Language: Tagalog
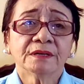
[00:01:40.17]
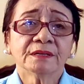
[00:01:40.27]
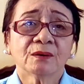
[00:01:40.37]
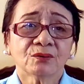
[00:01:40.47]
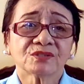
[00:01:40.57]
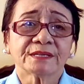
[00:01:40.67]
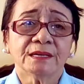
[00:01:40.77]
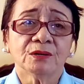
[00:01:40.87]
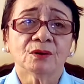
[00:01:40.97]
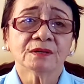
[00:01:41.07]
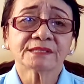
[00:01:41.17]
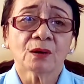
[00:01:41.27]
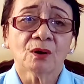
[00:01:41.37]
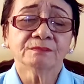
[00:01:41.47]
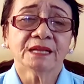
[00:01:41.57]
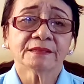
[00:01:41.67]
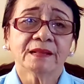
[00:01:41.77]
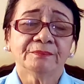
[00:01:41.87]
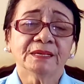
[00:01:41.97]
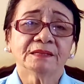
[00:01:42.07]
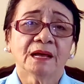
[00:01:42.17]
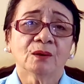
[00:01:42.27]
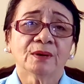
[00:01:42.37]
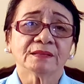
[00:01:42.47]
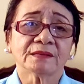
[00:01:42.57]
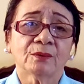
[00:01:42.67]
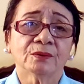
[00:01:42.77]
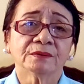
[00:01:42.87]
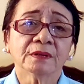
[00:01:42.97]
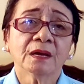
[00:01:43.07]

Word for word: ng kursiyo sa loob ng labing dalawang taon.